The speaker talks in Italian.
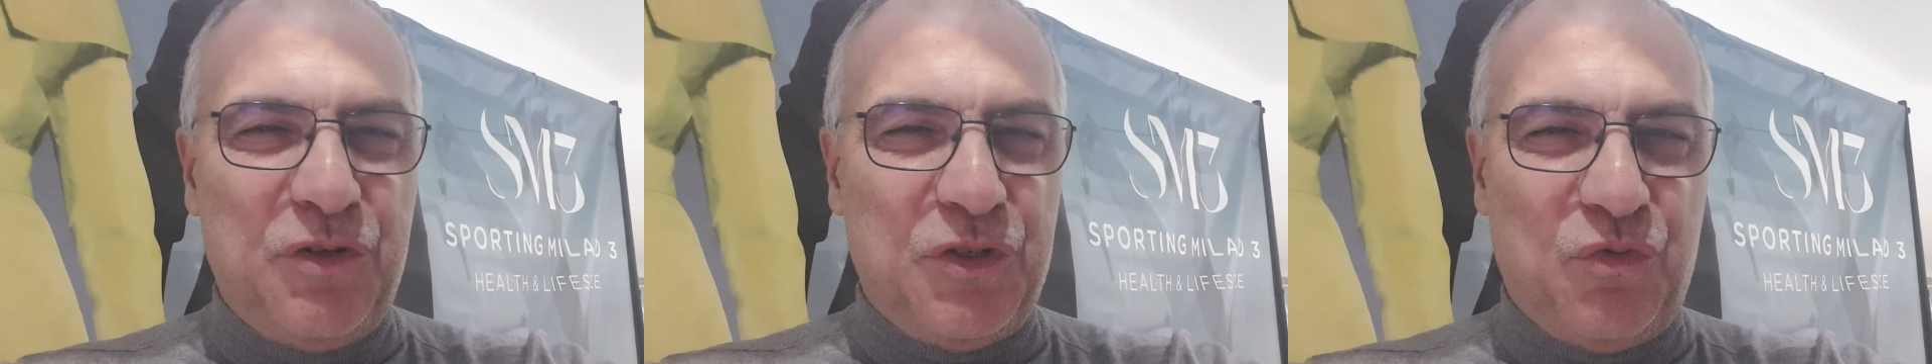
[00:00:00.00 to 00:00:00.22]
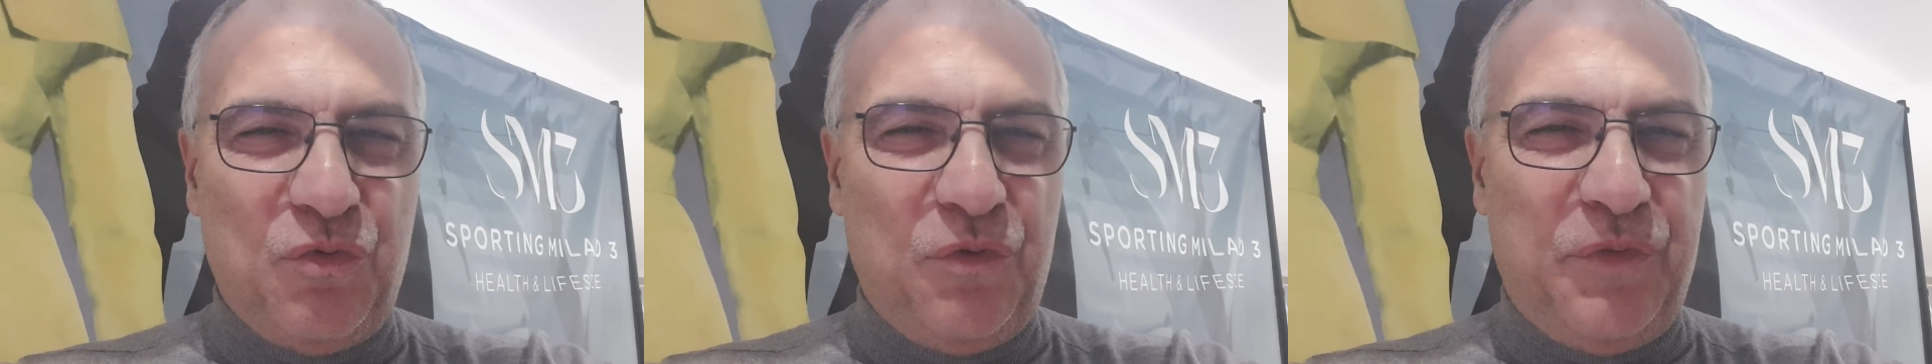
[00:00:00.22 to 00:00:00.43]

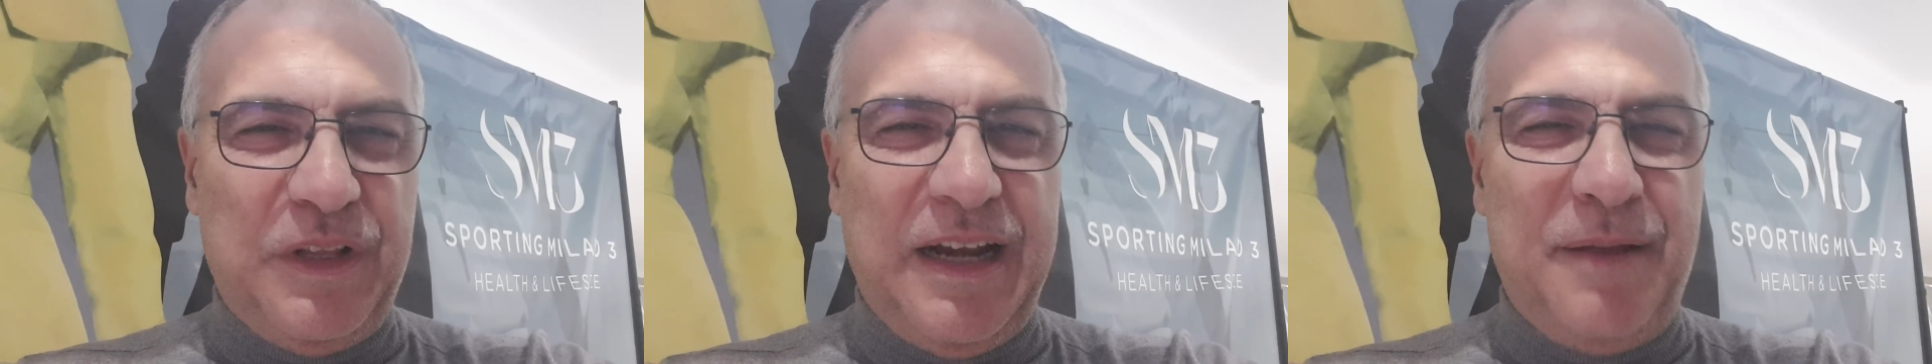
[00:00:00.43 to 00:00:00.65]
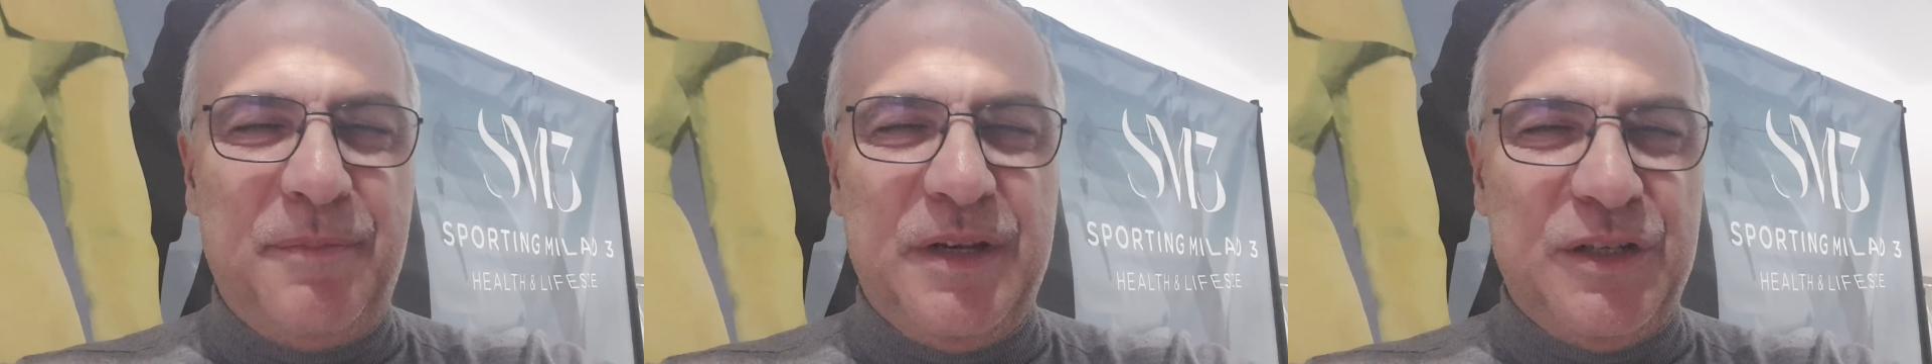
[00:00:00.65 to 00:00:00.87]
nessuno fa
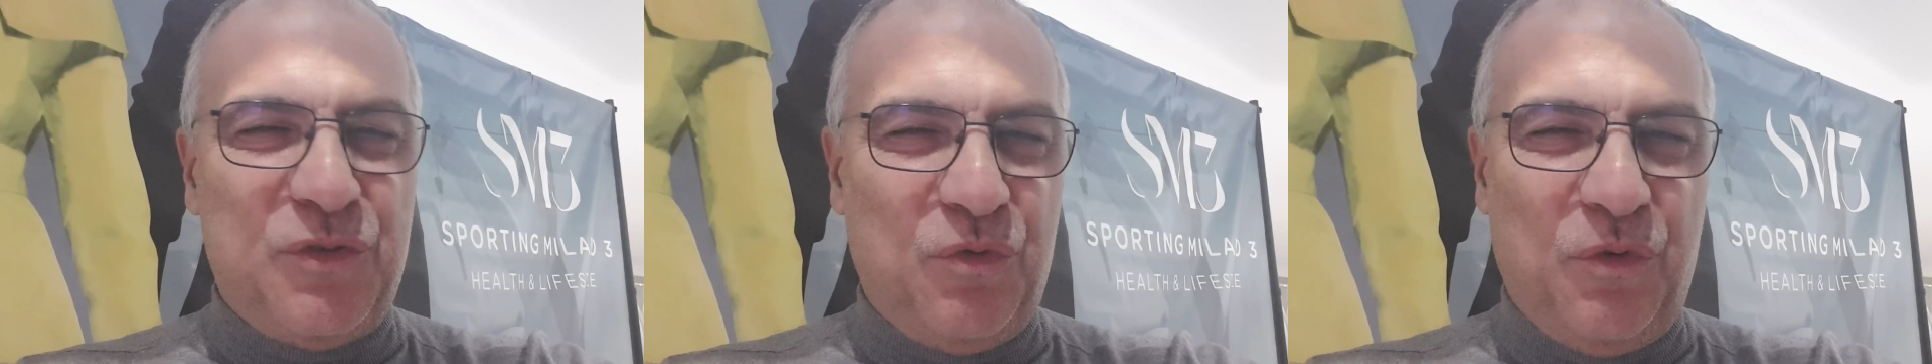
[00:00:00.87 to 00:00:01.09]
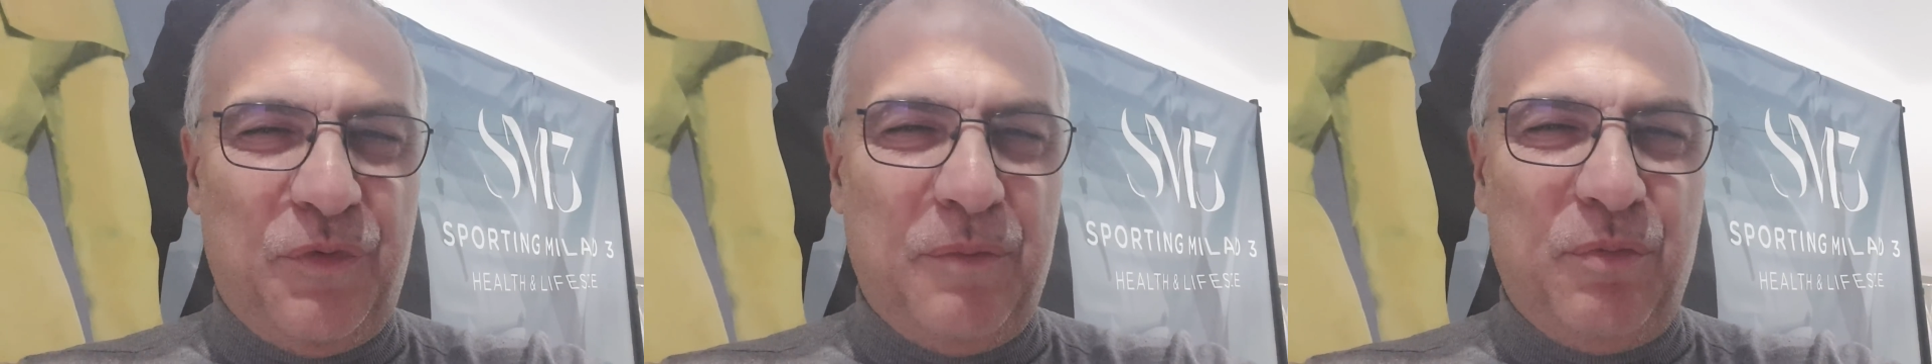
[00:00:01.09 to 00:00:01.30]
drammi,
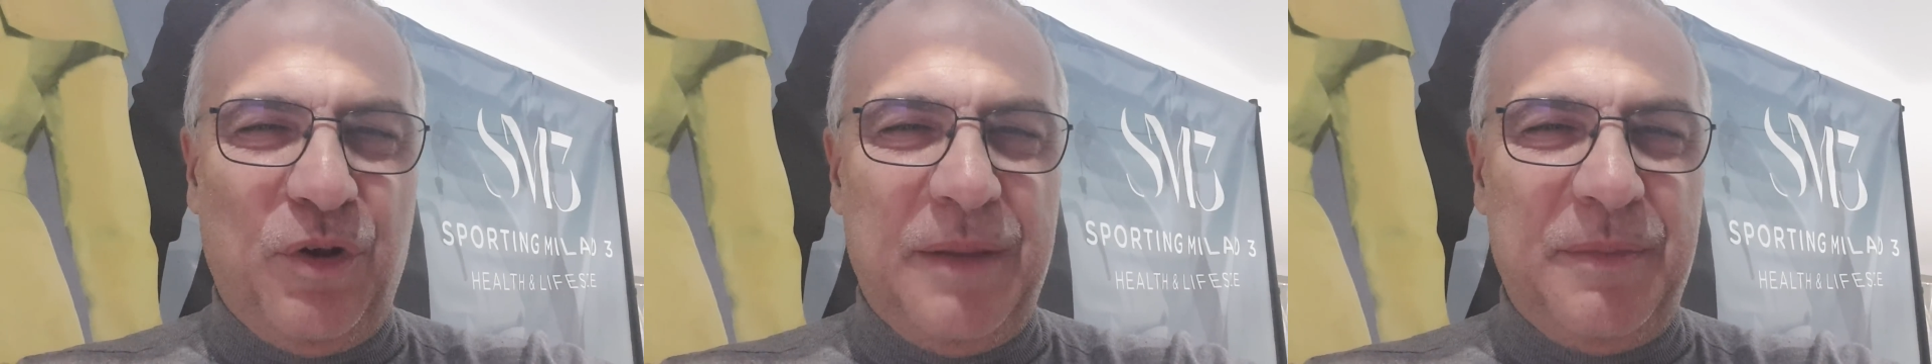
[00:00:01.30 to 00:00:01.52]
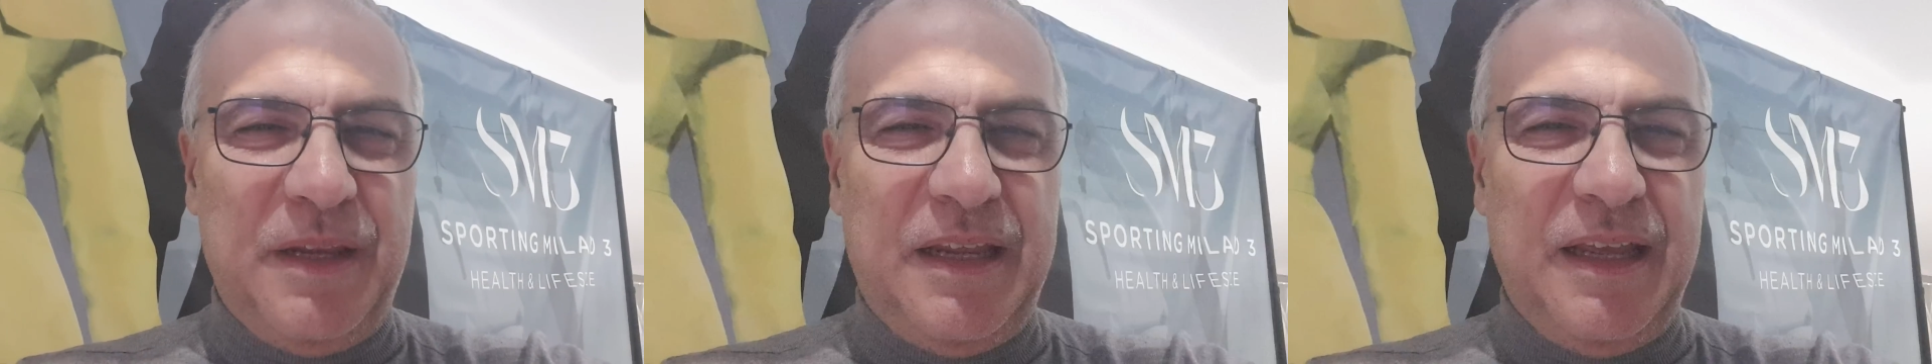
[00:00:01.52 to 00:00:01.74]
nessuno fa
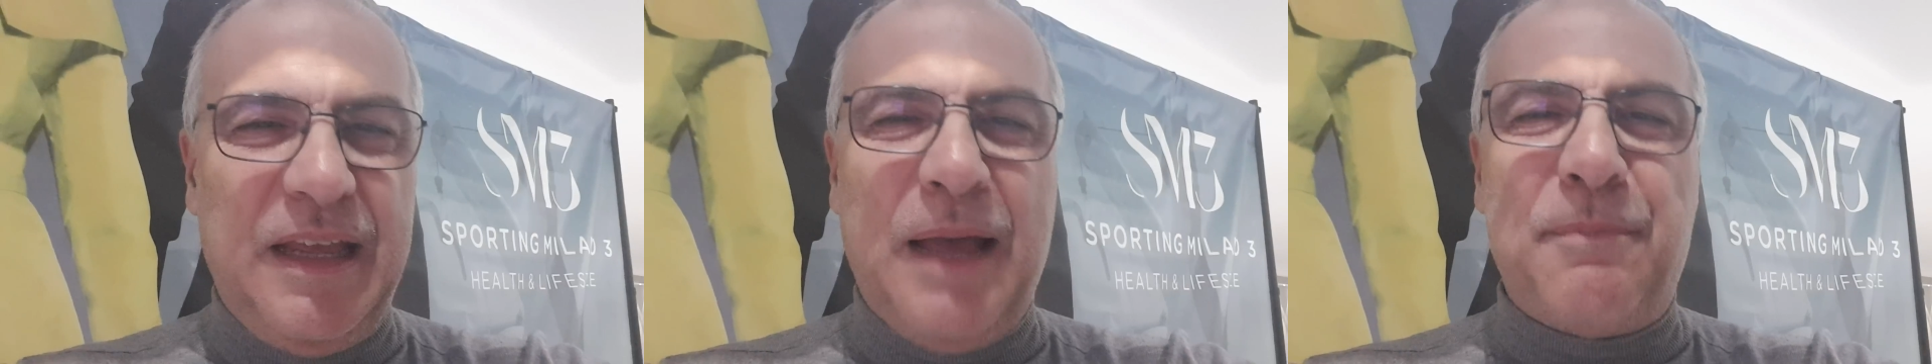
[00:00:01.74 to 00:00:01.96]
polemiche,